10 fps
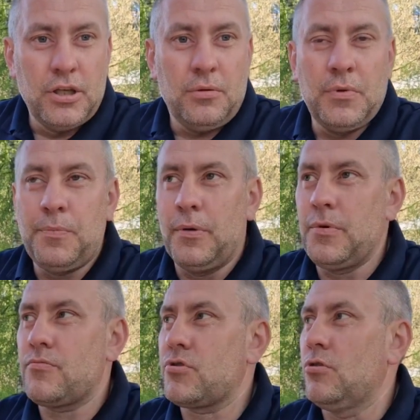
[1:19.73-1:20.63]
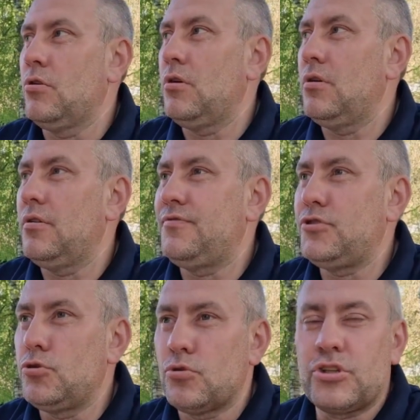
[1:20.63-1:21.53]
Мы помним, что
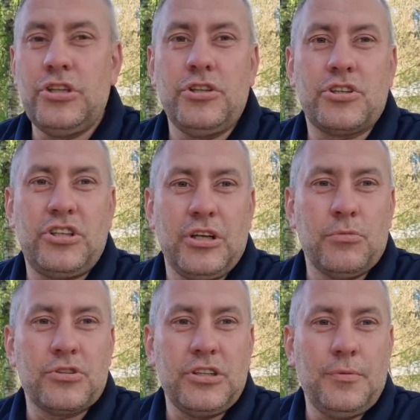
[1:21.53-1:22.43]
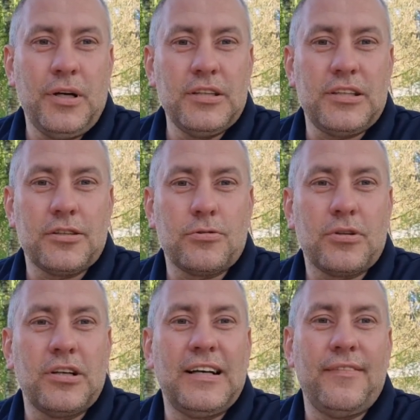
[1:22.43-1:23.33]
всю жизнь, чем он занимался, это
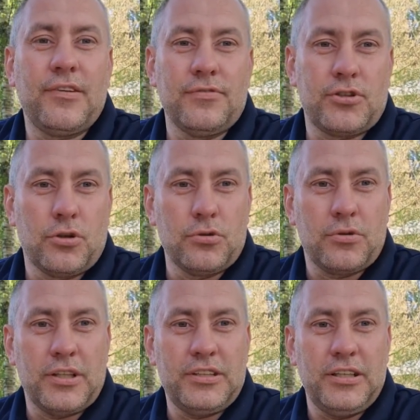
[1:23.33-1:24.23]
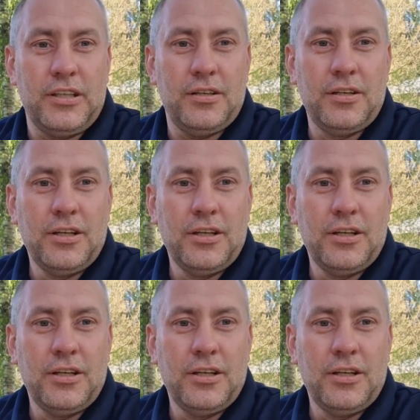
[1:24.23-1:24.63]
только гавкал в сторону России.